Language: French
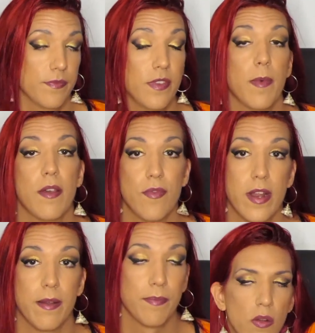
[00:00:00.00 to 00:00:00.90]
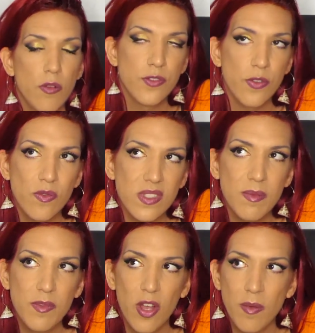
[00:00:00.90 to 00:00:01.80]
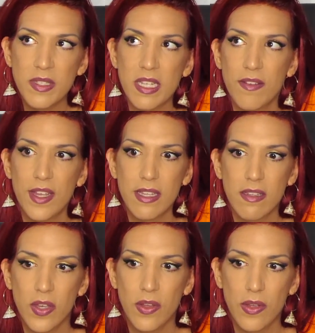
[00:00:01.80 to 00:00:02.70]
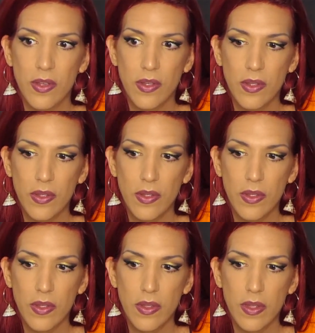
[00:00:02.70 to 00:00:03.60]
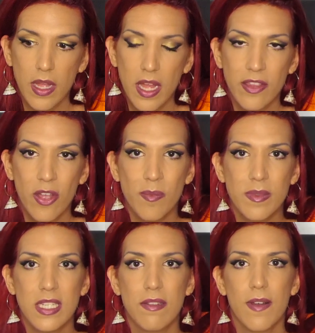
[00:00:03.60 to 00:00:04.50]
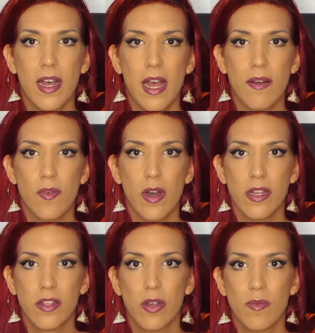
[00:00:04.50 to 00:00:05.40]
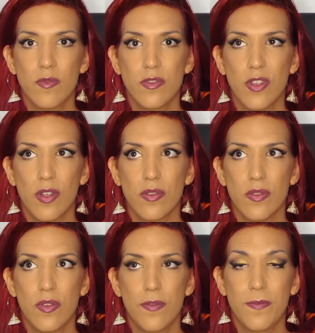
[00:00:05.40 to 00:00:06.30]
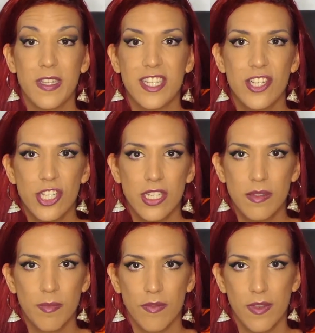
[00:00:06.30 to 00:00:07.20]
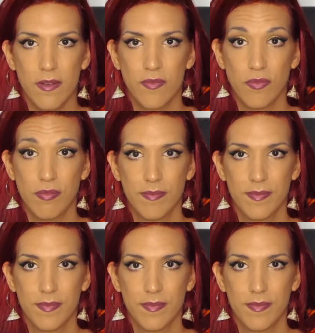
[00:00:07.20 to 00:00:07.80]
Enfin bref, voilà. Le second type d'homme, ça va être euh, un homme qui va avoir comme une sorte de fétichisme envers vous.